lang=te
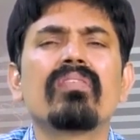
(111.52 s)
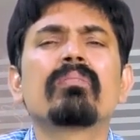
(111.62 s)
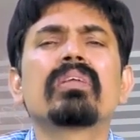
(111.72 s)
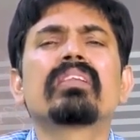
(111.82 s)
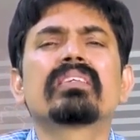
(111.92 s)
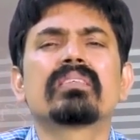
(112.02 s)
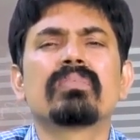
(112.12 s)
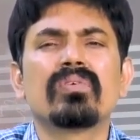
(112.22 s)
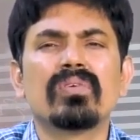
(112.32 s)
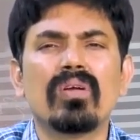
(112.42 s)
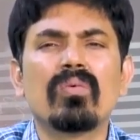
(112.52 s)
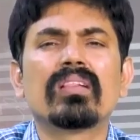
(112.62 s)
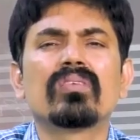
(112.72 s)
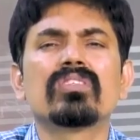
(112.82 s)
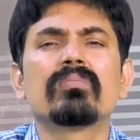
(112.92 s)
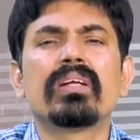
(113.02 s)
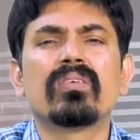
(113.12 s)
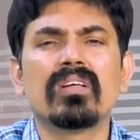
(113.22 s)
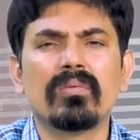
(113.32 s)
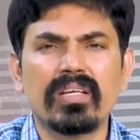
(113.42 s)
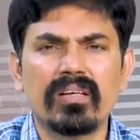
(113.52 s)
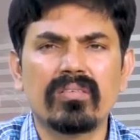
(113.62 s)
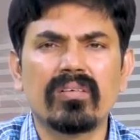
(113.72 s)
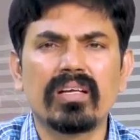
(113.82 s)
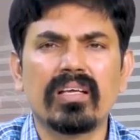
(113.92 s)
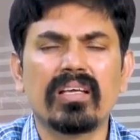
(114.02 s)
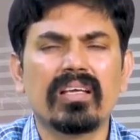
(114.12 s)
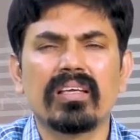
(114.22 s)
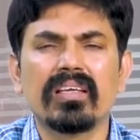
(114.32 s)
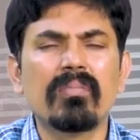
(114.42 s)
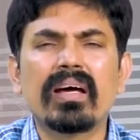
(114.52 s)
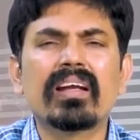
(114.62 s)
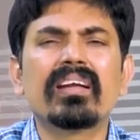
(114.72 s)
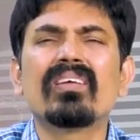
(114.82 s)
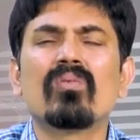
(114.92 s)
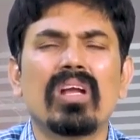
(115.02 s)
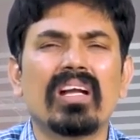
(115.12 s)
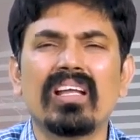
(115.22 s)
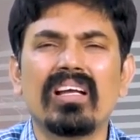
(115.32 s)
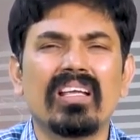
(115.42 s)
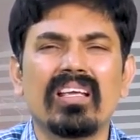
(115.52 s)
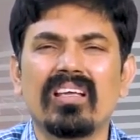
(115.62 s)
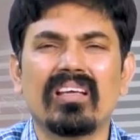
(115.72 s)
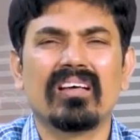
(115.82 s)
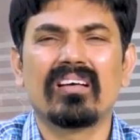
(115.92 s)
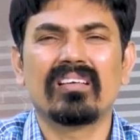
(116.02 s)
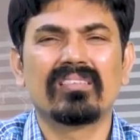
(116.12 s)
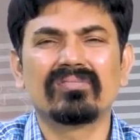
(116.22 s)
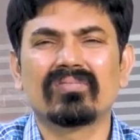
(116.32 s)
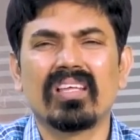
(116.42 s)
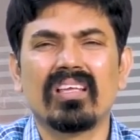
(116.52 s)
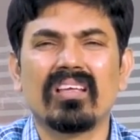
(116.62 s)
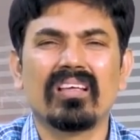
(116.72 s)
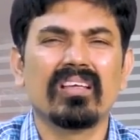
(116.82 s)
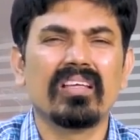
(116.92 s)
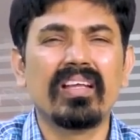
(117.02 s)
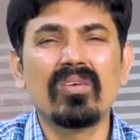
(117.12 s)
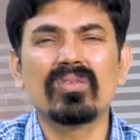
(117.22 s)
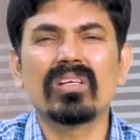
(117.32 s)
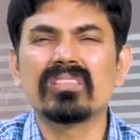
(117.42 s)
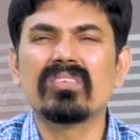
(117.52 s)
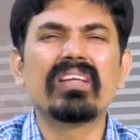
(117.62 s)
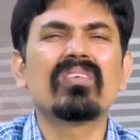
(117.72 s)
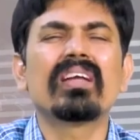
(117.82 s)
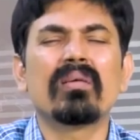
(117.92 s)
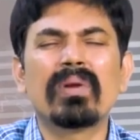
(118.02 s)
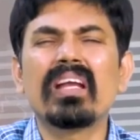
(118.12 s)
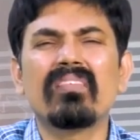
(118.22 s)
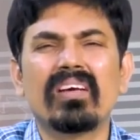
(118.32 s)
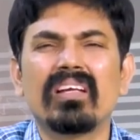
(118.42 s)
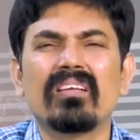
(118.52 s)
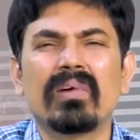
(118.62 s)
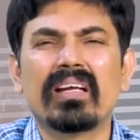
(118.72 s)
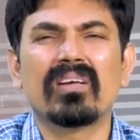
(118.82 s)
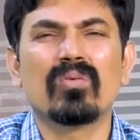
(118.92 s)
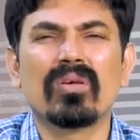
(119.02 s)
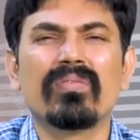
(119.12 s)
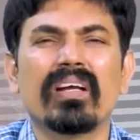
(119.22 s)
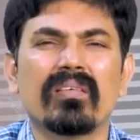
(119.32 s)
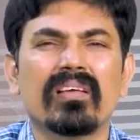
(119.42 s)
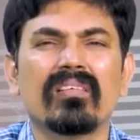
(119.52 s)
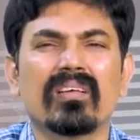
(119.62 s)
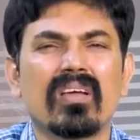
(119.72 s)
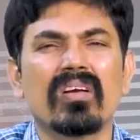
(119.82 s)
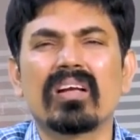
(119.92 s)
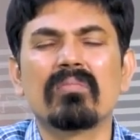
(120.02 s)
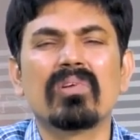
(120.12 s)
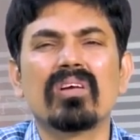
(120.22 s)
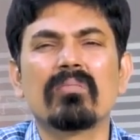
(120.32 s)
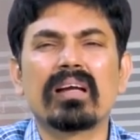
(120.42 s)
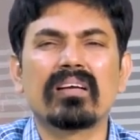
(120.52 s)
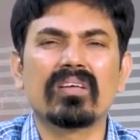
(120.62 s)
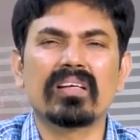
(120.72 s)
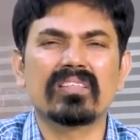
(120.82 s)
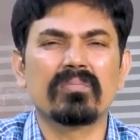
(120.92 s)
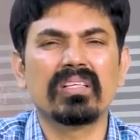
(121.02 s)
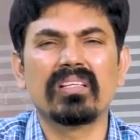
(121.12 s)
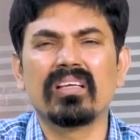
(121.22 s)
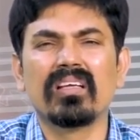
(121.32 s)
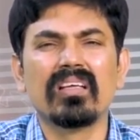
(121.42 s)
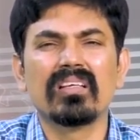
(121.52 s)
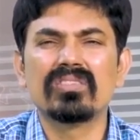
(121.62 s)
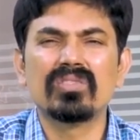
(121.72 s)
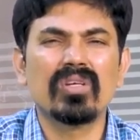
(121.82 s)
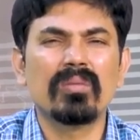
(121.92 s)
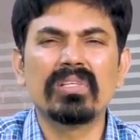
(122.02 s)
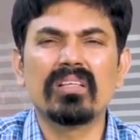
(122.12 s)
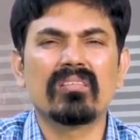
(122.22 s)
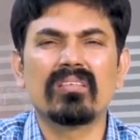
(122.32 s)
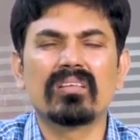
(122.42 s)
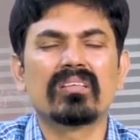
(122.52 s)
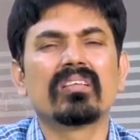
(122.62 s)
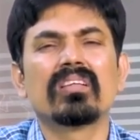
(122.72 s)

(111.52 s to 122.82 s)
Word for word: ఎవ్రీ మంత్ ఎస్ఐపి రూట్లో వన్ థౌజండ్ పెట్టుకుంటూ పోయారనుకోండి ఈ మార్కెట్ ఈ వాలటైలిటీ ఈ ఈ నెగిటివ్ థాట్స్ ఇవన్నీ కూడా టెంపరీ ఇవన్నీ మార్కెట్ ఓవర్ పీరియడ్ ఆఫ్ టైంలో కరోనా టైంలో కూడా మార్కెట్ క్రష్ అయిపోయింది జీరో అయిపోయింది అనుకున్నారు